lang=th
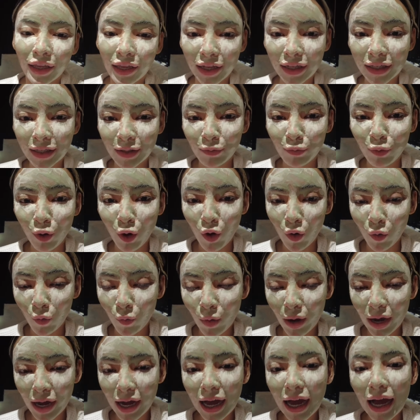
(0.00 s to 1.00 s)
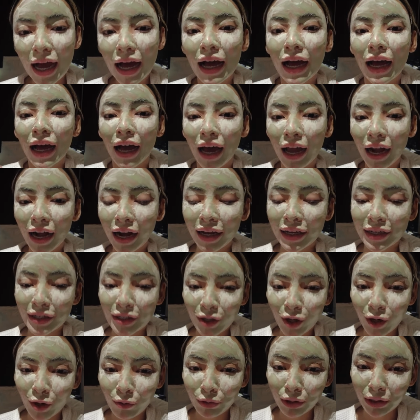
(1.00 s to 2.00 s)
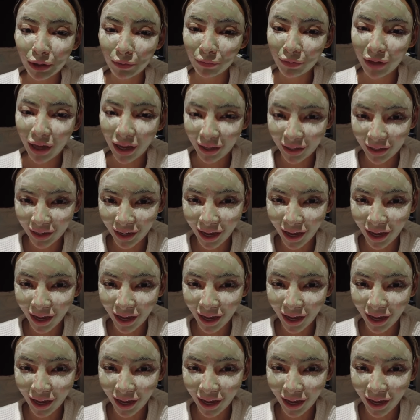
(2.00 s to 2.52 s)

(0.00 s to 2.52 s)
อยากจะบอกว่าใครชอบคลิปไหน